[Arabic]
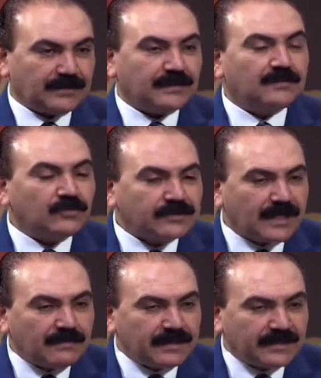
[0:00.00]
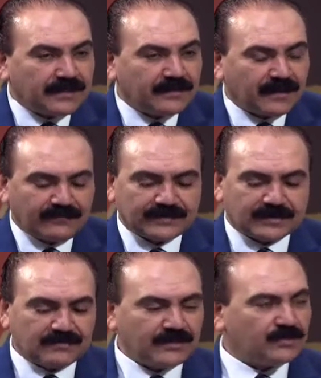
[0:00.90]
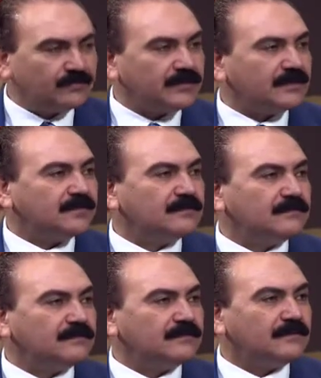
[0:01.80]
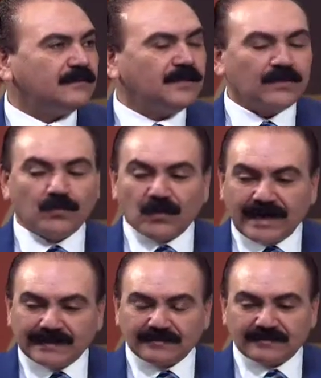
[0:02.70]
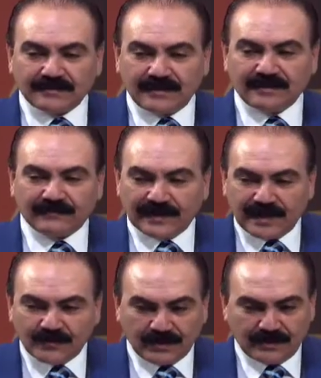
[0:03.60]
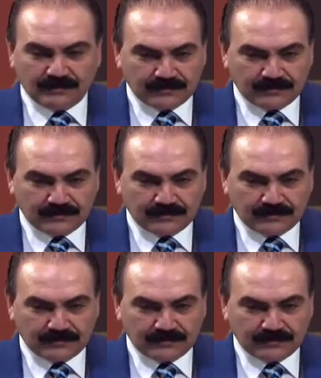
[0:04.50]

الموت عمل ايه راح فصل بينهم تاني آه. وحط ده في الهاويه